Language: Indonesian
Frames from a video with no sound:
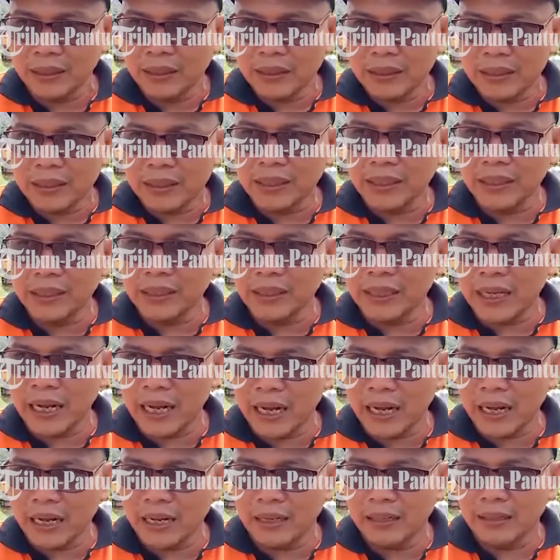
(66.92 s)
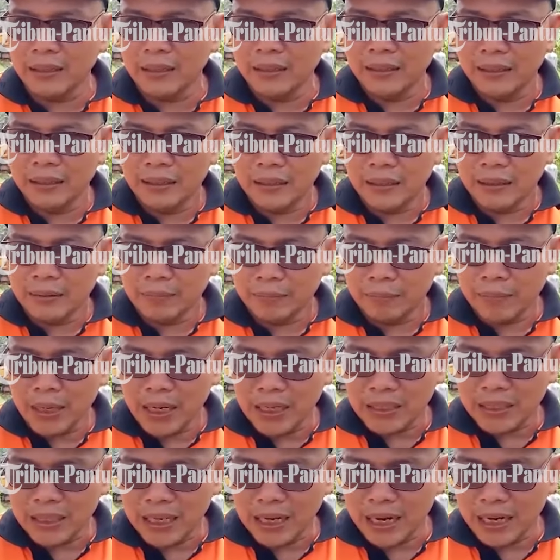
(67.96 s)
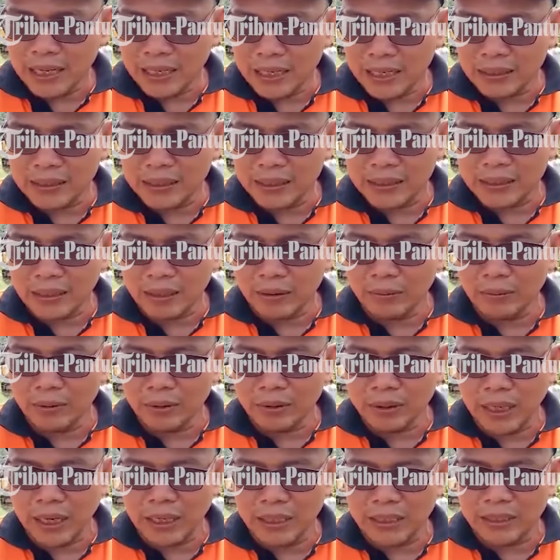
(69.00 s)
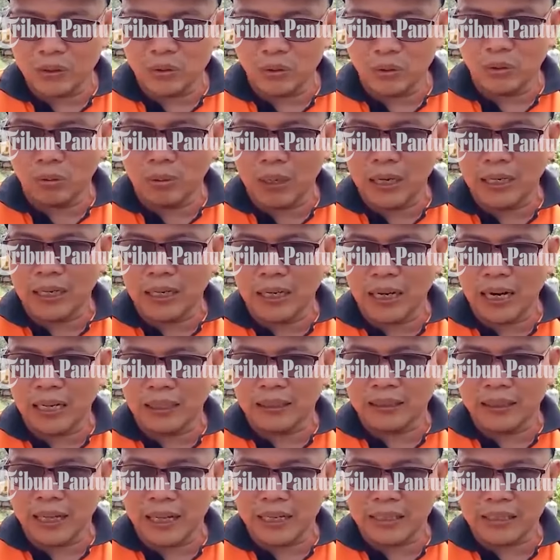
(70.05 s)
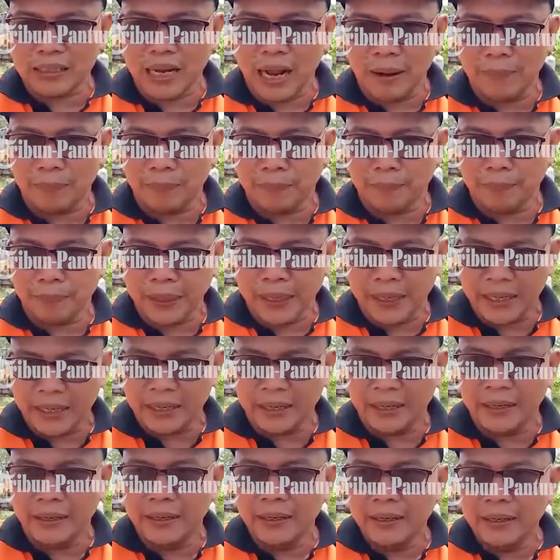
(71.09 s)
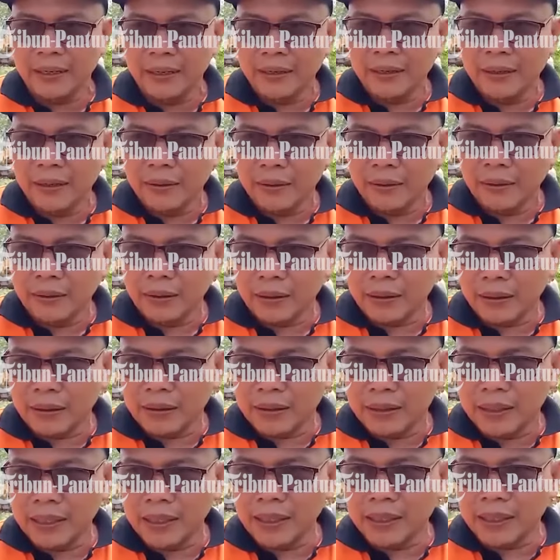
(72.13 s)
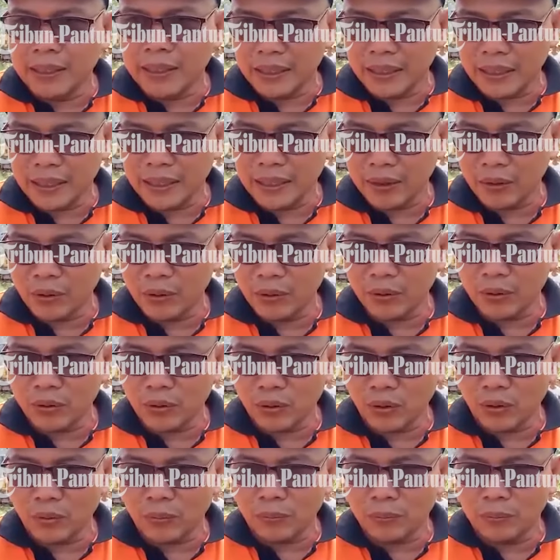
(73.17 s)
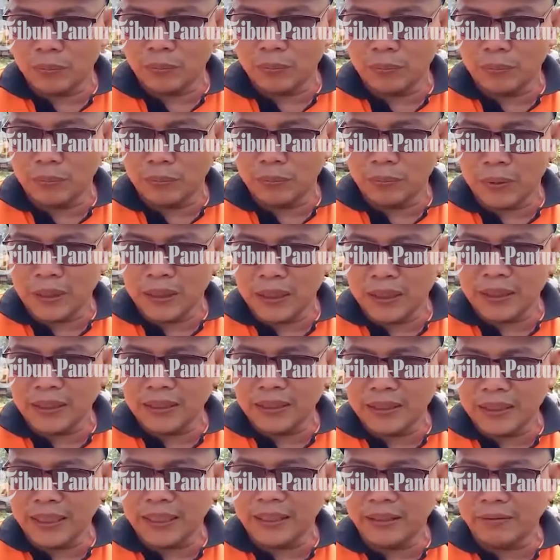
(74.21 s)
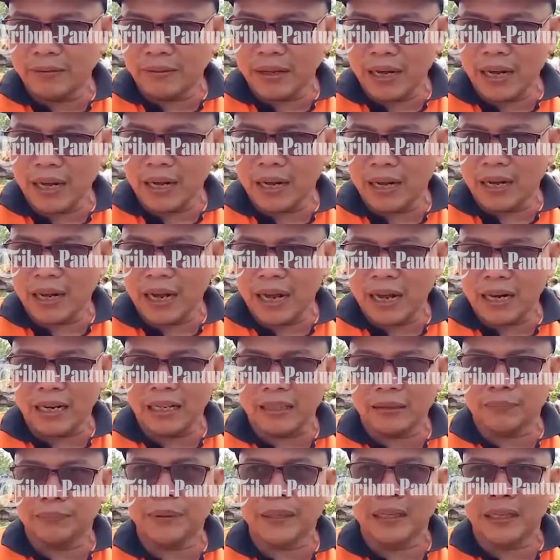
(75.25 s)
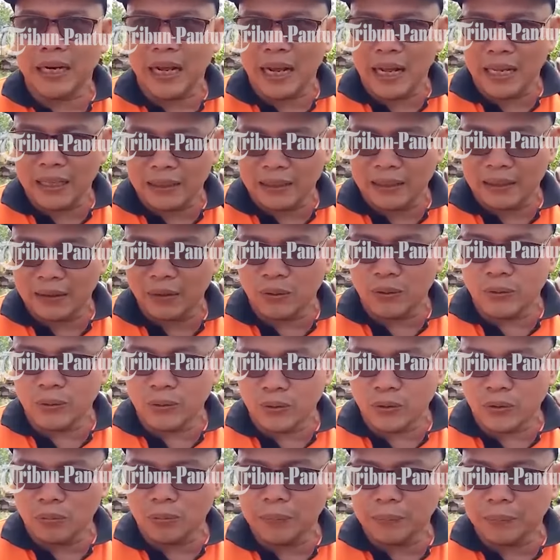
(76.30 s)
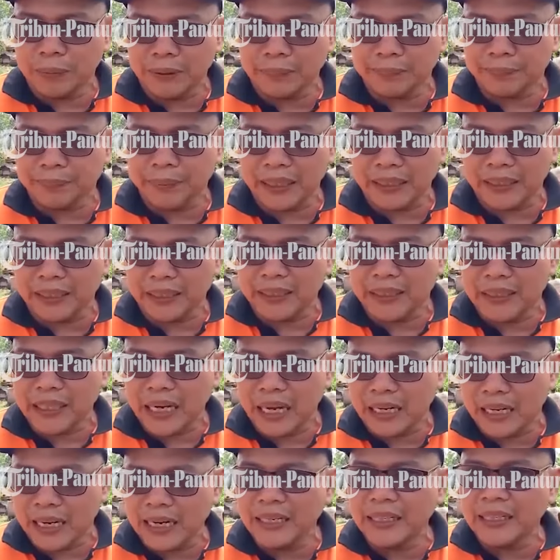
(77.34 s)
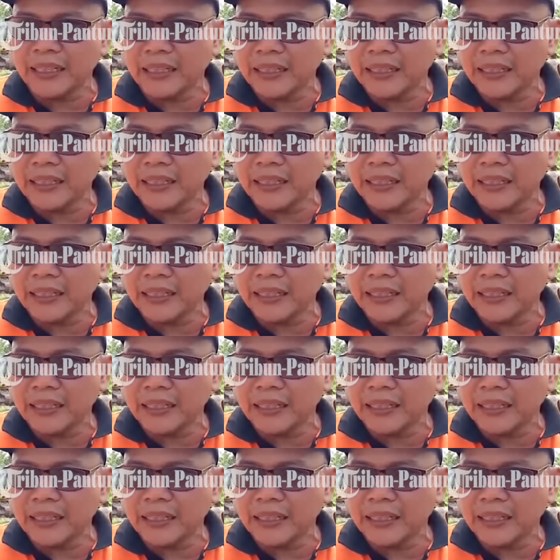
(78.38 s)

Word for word: sehingga masyarakat Desa Semut Gali di rata sampai gigih untuk menyewa alat berat untuk memperbaiki jalan